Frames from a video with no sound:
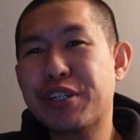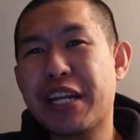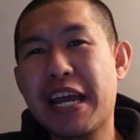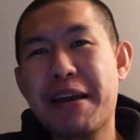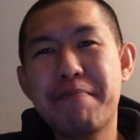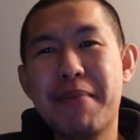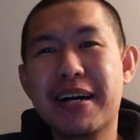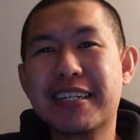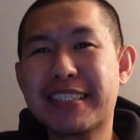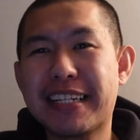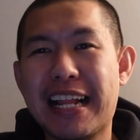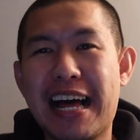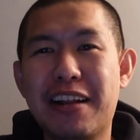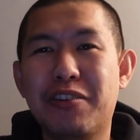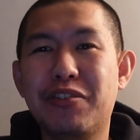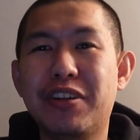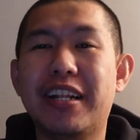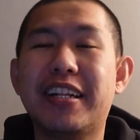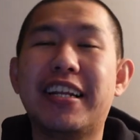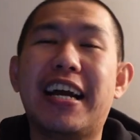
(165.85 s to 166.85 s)
nembak
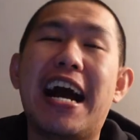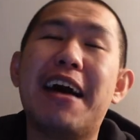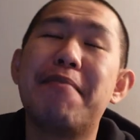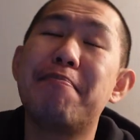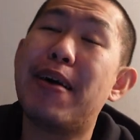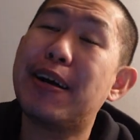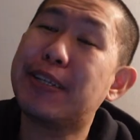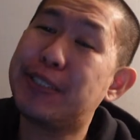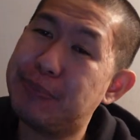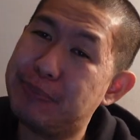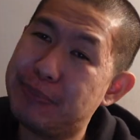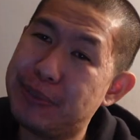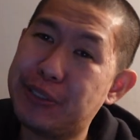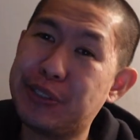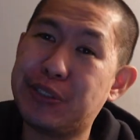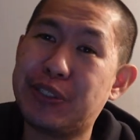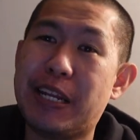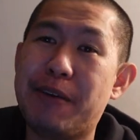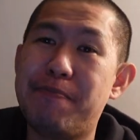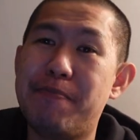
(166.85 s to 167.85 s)
selalu dan nggak
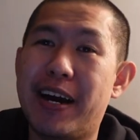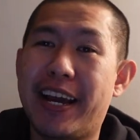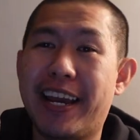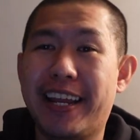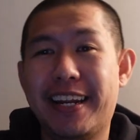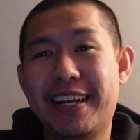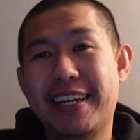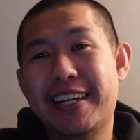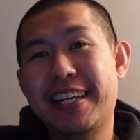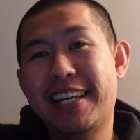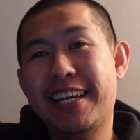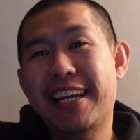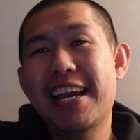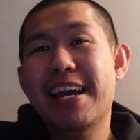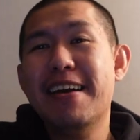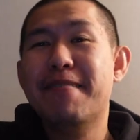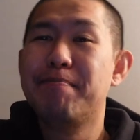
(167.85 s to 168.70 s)
masuk-masuk nembaknya dan ini